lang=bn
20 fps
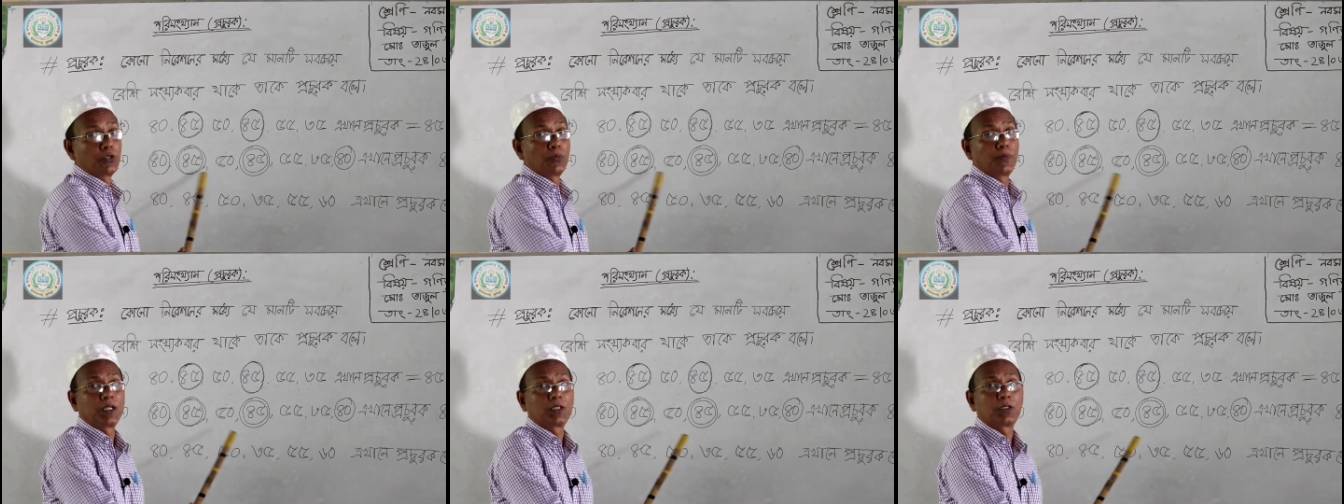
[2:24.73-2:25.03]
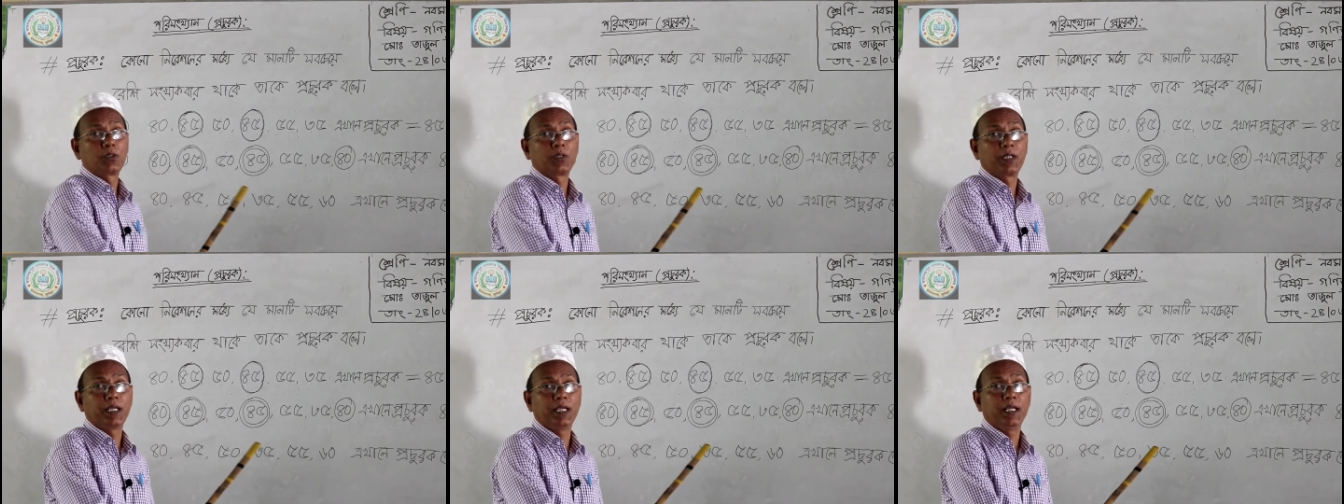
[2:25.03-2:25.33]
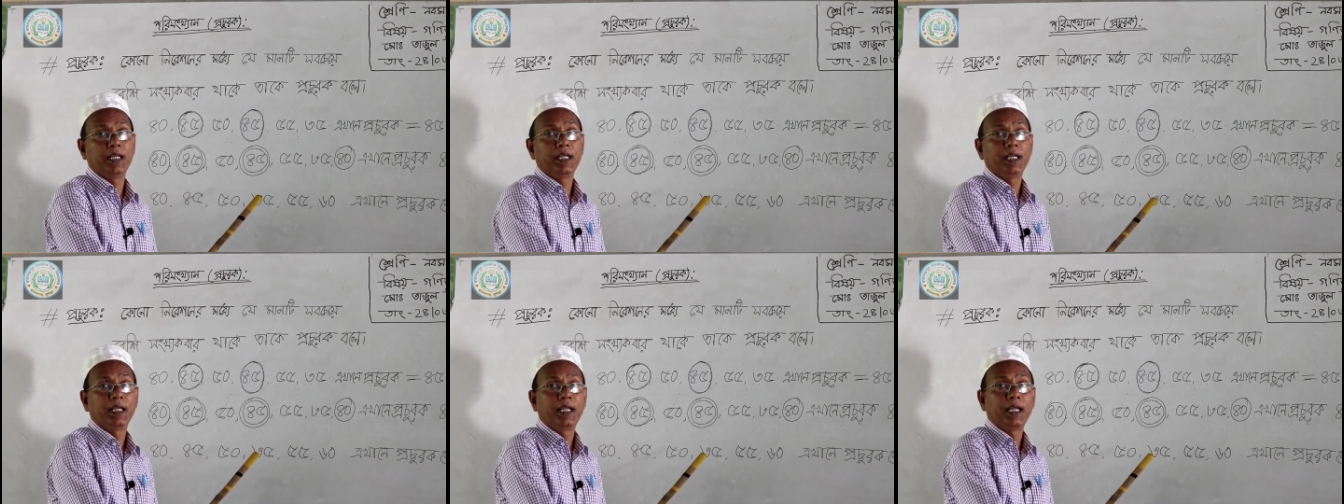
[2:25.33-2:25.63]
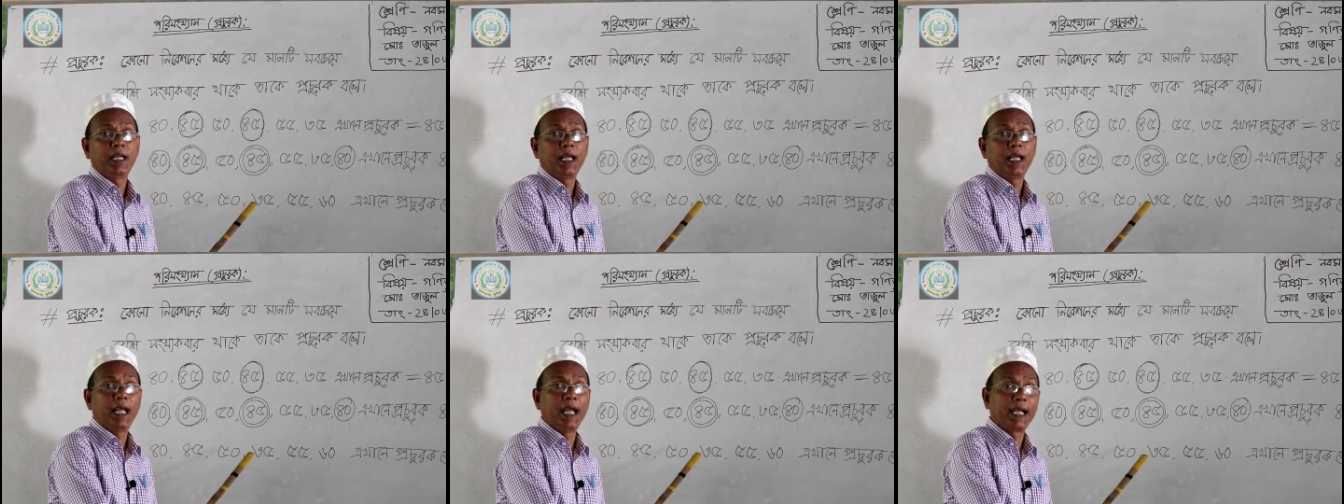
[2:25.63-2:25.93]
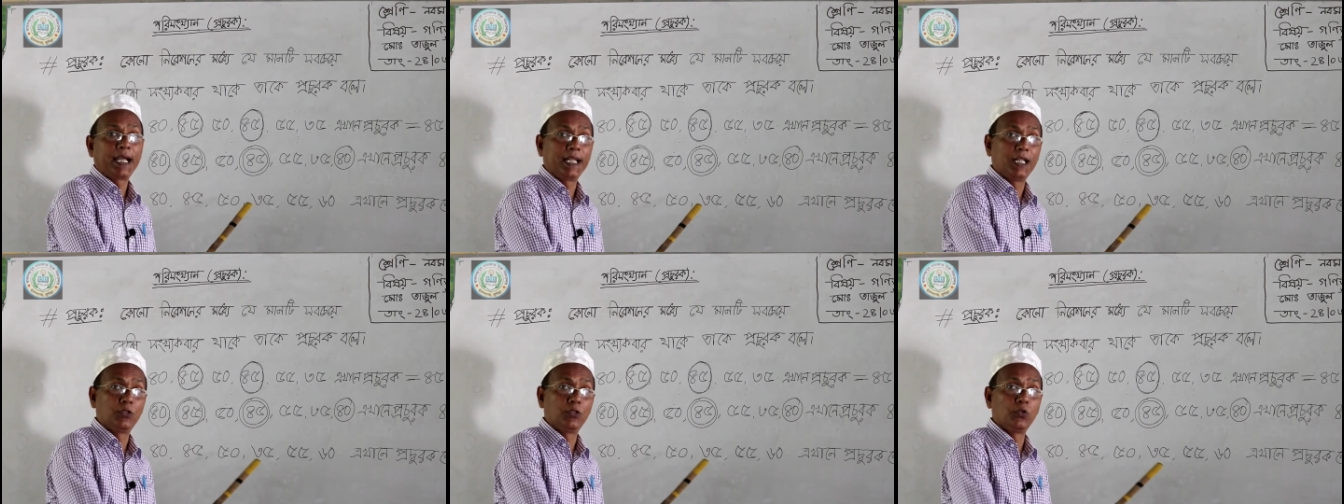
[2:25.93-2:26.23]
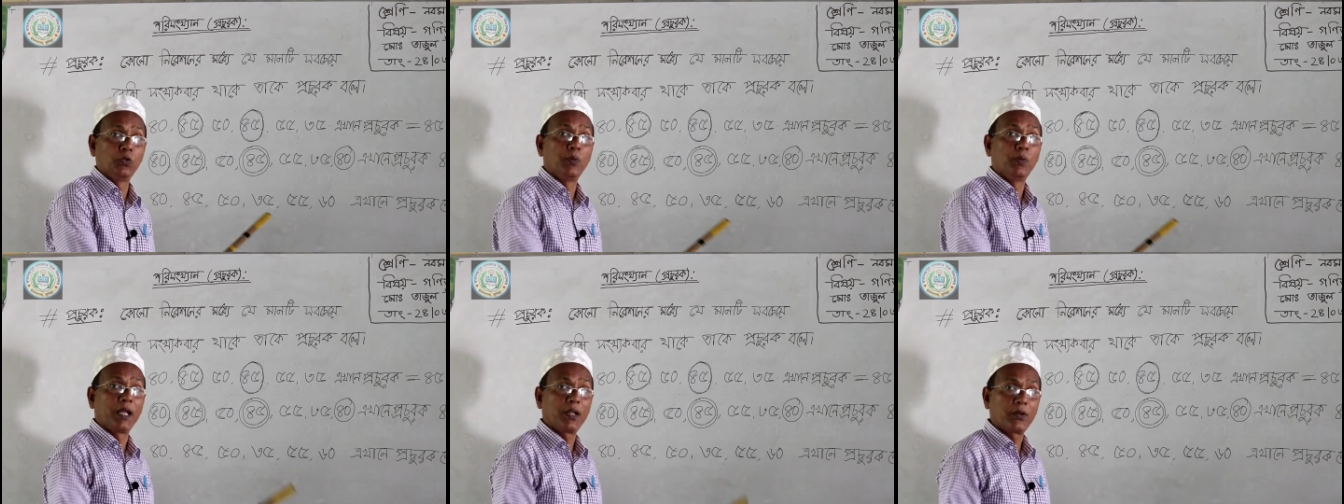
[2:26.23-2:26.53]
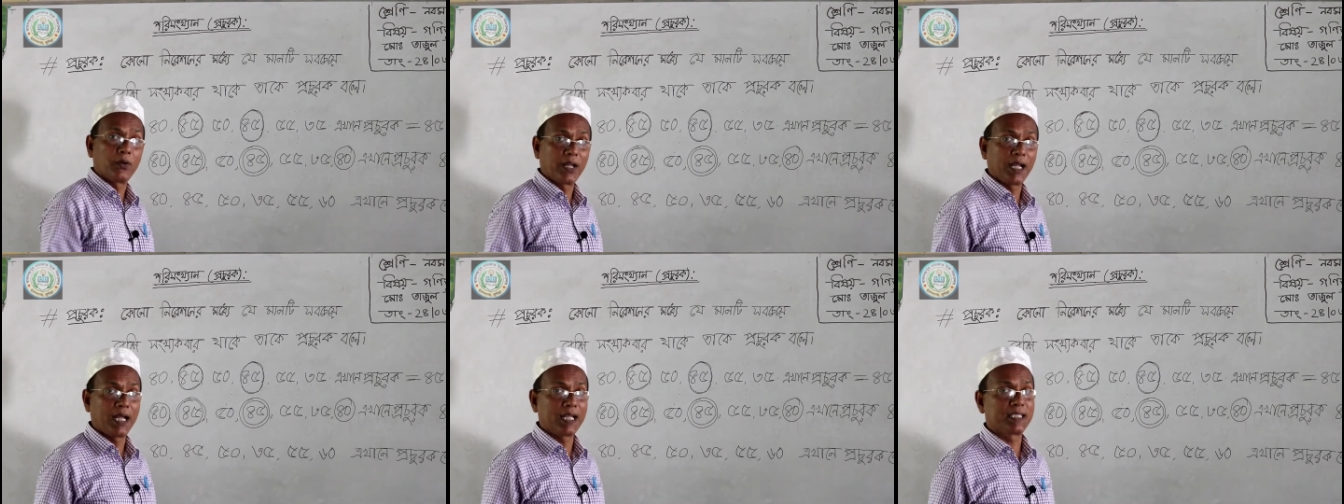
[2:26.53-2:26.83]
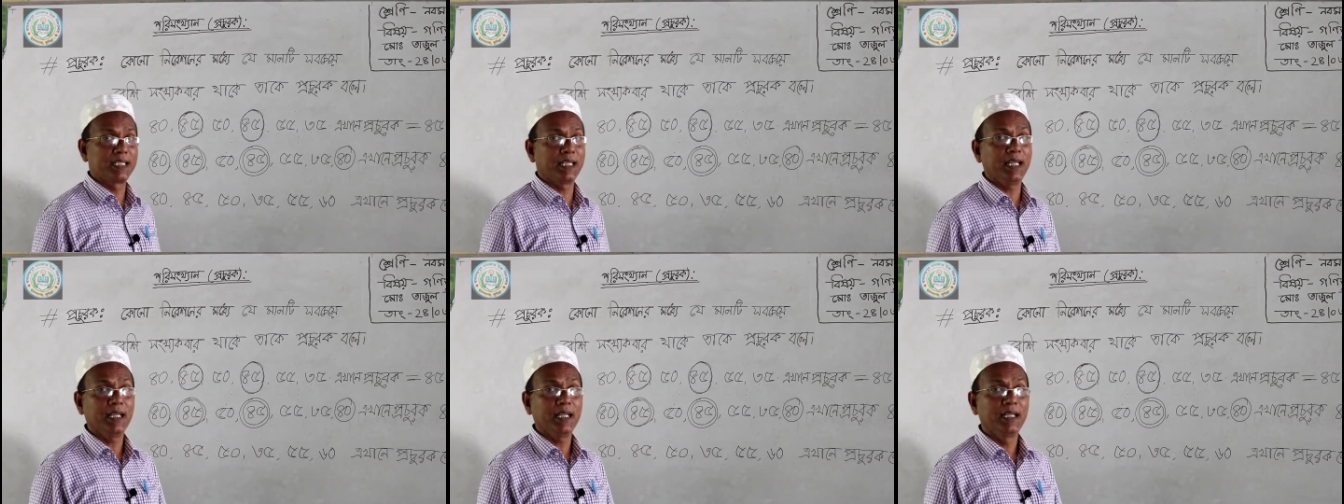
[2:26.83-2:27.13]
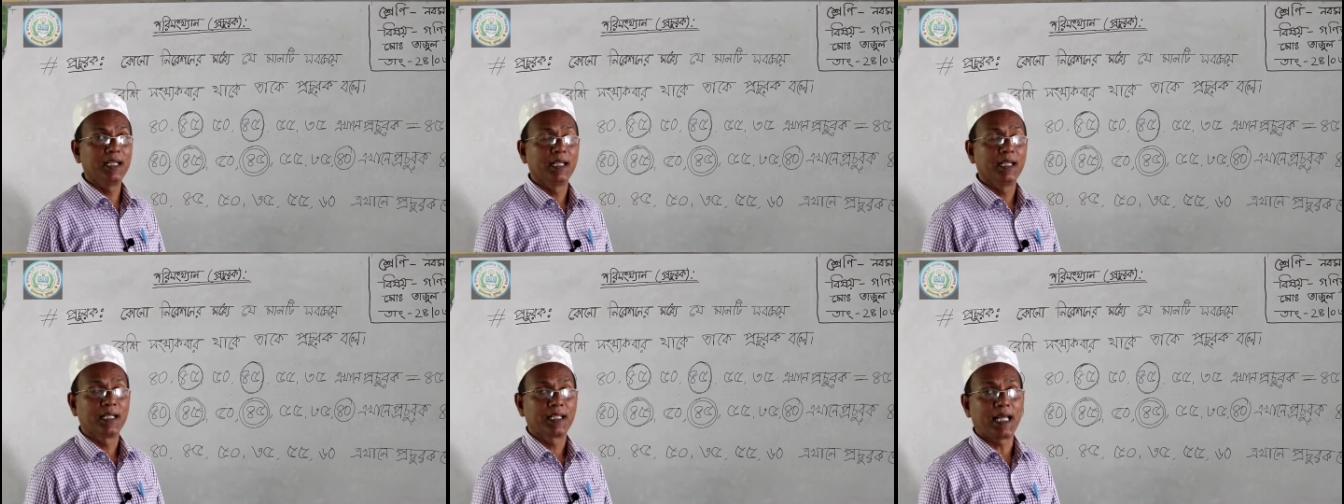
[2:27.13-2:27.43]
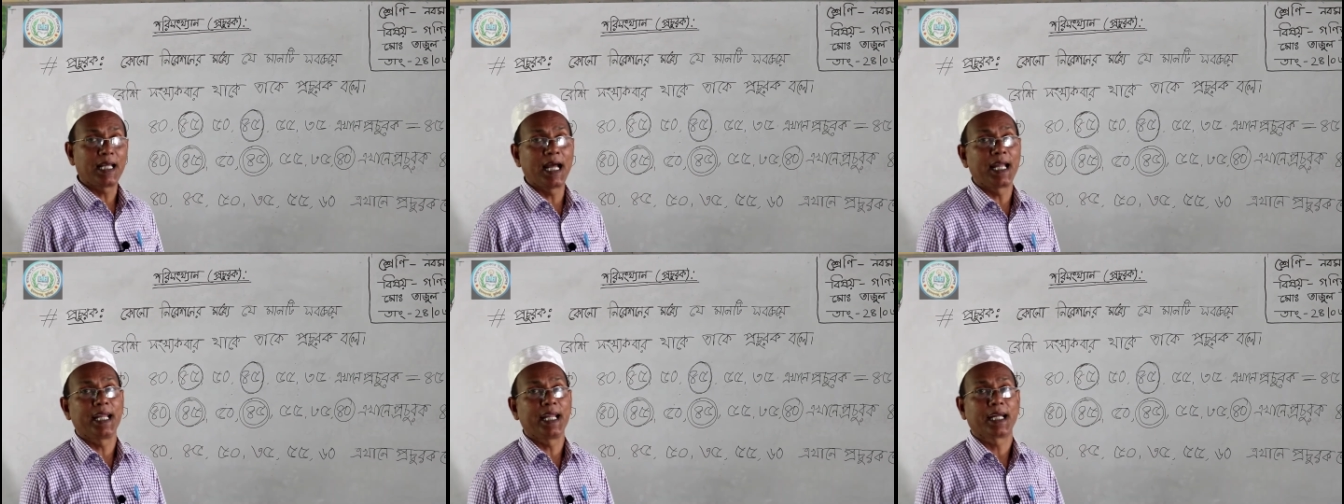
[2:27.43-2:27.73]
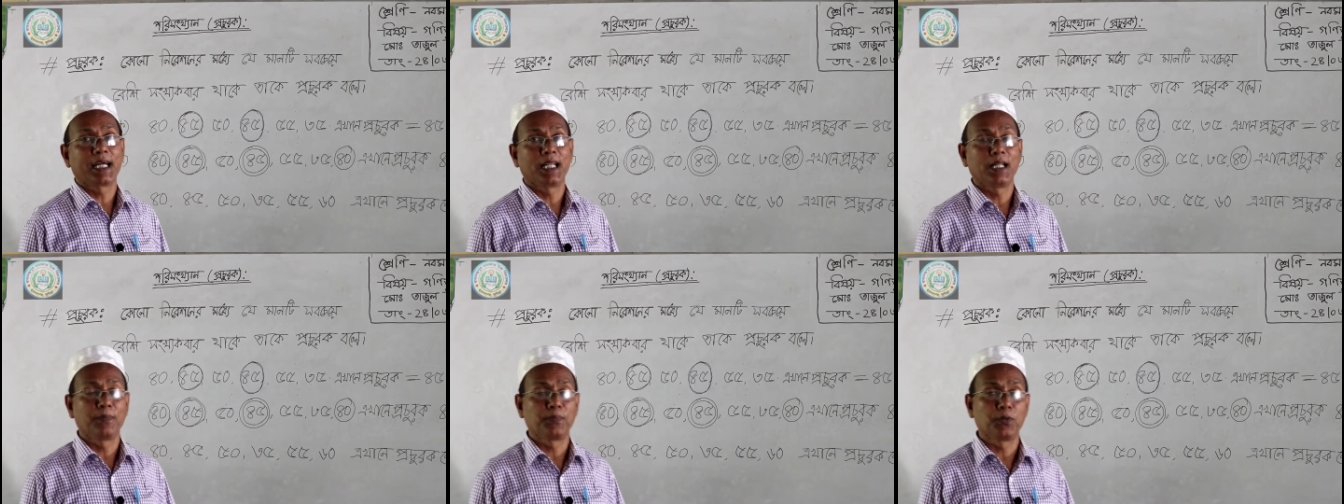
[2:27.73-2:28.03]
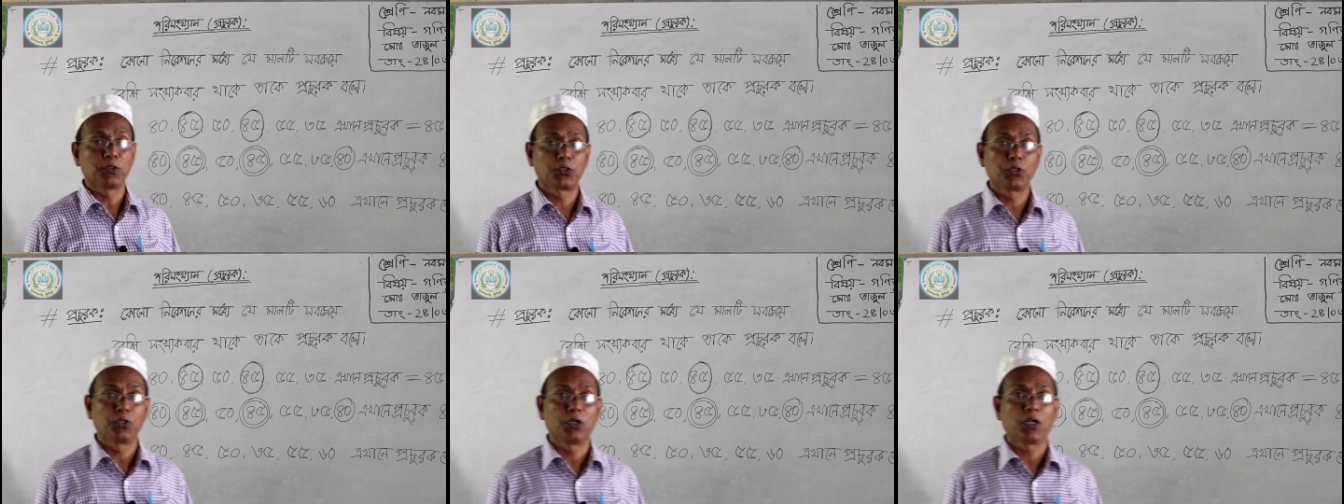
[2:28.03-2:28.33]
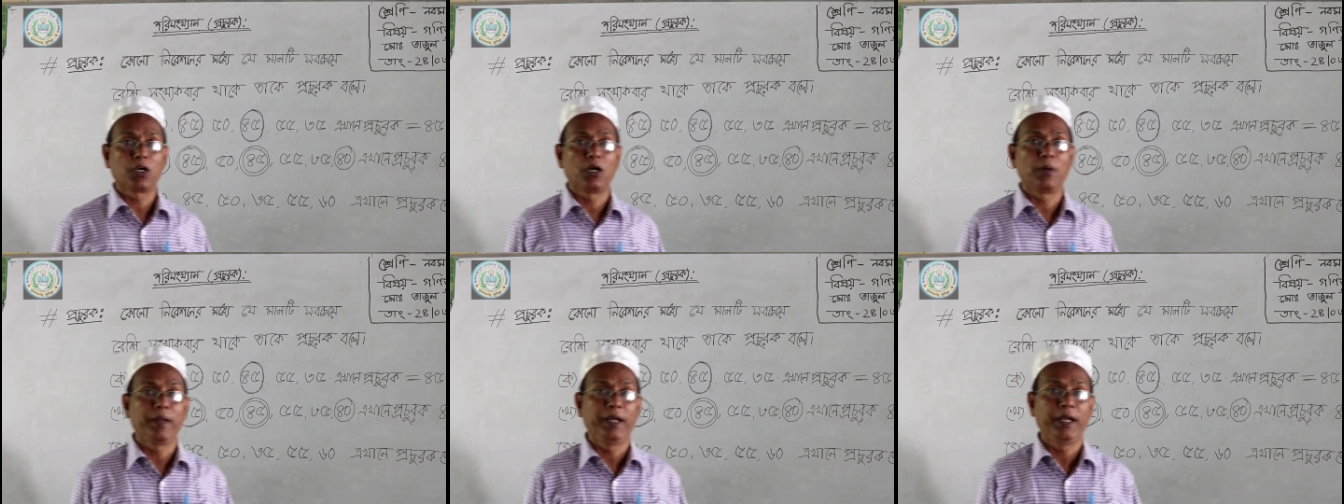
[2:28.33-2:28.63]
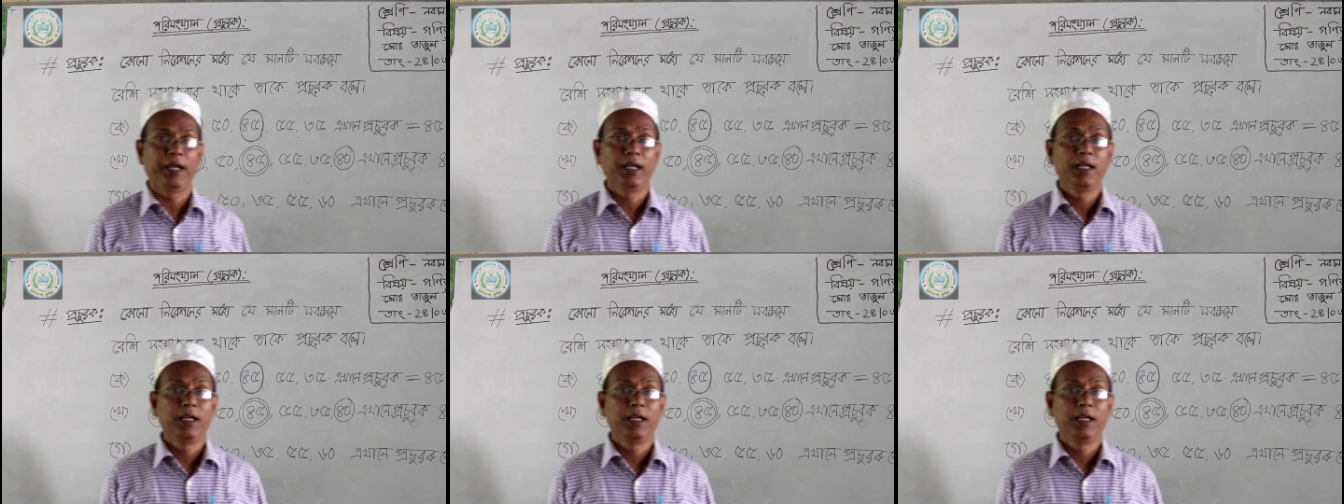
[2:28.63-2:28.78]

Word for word: উপাত্তটি এখানে দুইবার করে আছে তাই এখানে প্রচুরক হবে